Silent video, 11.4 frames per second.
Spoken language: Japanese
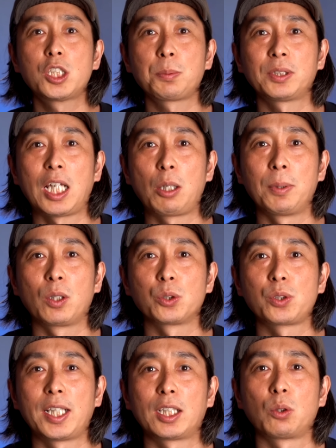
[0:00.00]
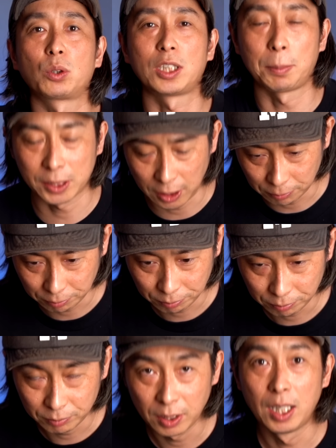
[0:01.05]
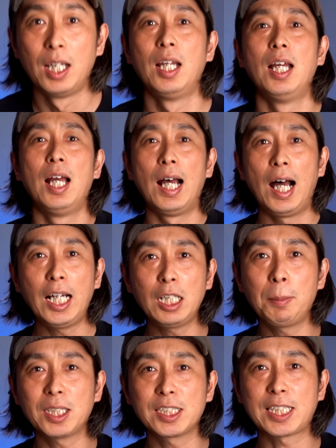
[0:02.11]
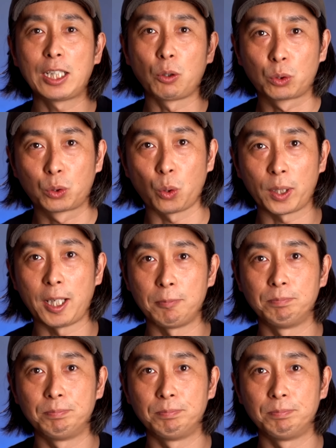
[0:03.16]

日も最後までご視聴ありがとうございました。はい。ではまた次回の動画で。